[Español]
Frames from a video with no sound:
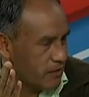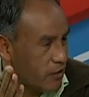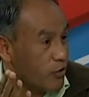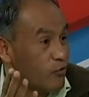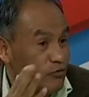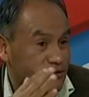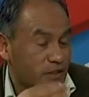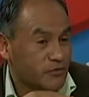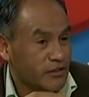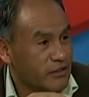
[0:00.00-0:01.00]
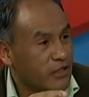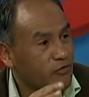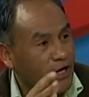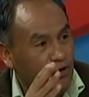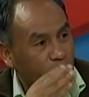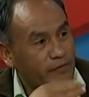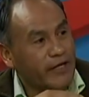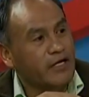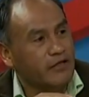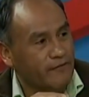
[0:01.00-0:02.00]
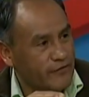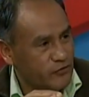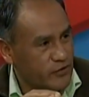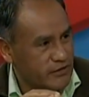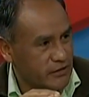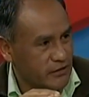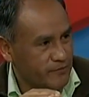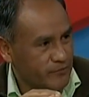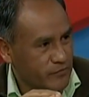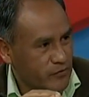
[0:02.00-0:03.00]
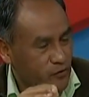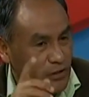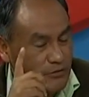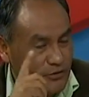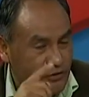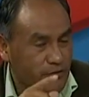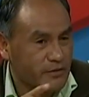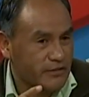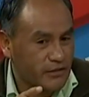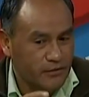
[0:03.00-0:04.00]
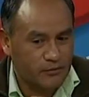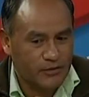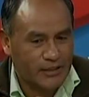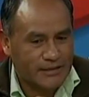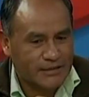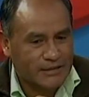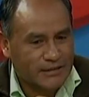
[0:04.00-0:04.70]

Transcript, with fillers: Ahora, cuando estamos entrando a la nueva era del ferrocarril, con la visión del presidente Evo Morales,